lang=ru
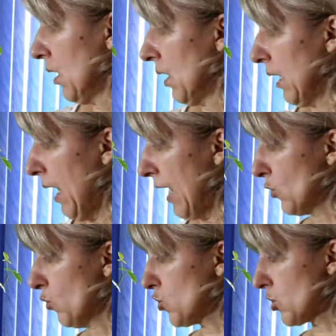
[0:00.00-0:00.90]

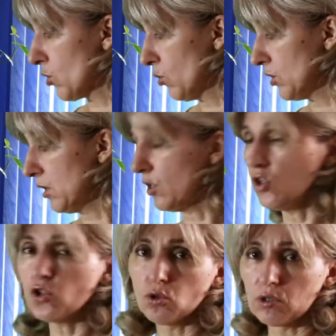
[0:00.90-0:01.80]
Одно число из них
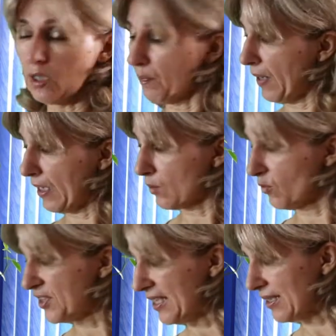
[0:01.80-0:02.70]
нечетное,
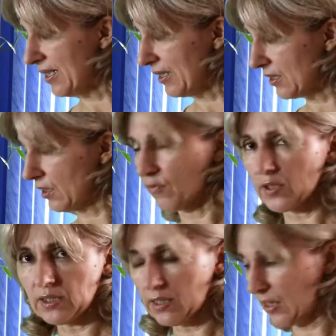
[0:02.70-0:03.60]
поэтому все три
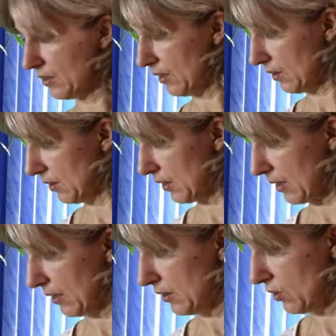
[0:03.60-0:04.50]
цифры сократят,
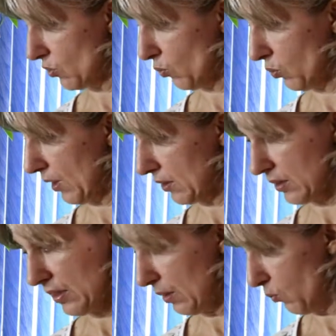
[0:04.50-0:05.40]
сократиться у
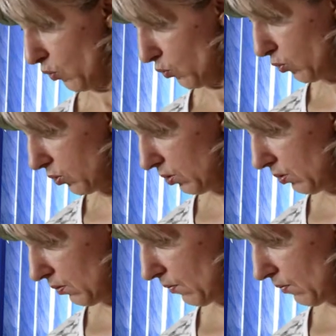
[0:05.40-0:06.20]
нас не могут.